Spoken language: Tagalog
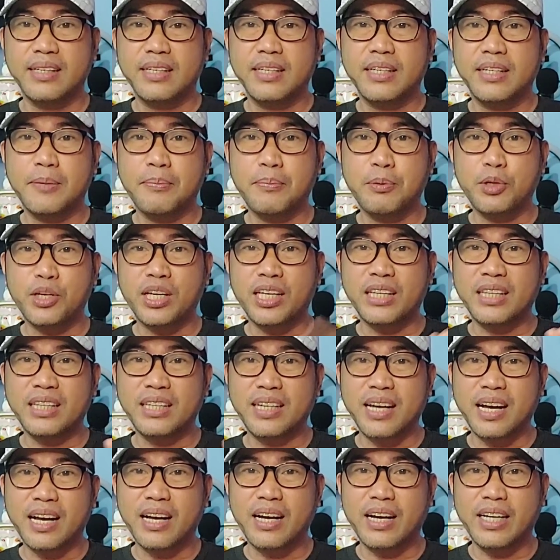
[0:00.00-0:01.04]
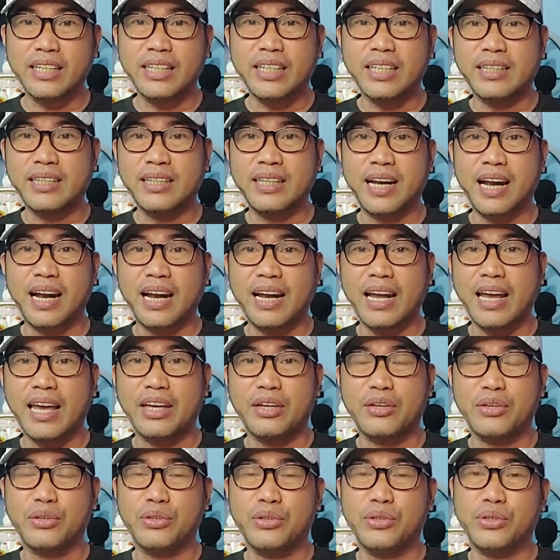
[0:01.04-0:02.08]
na porkit hina-heart at
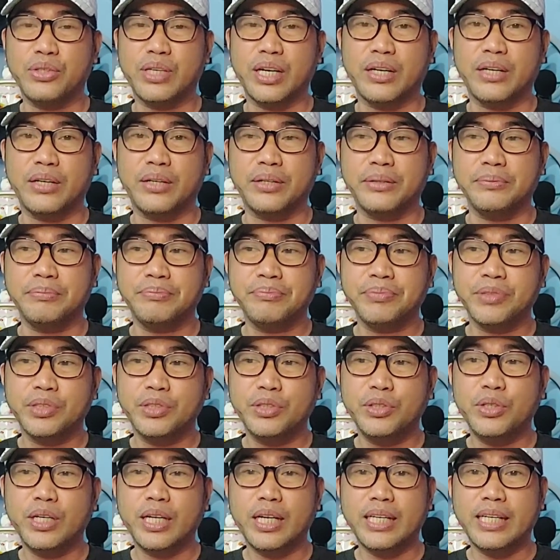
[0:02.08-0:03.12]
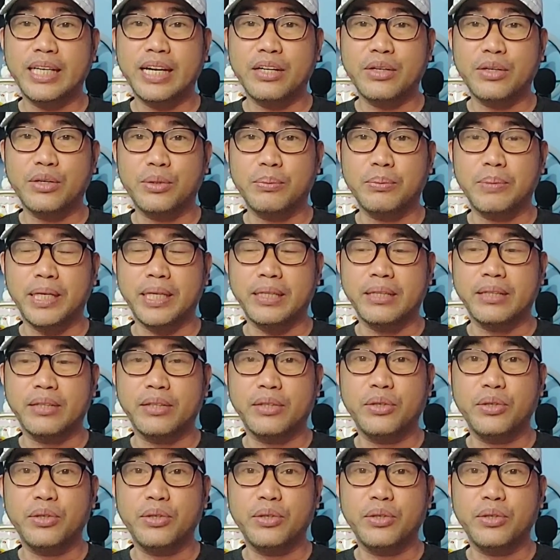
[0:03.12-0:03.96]
nila-like ko yung ano, yung kanyang comment.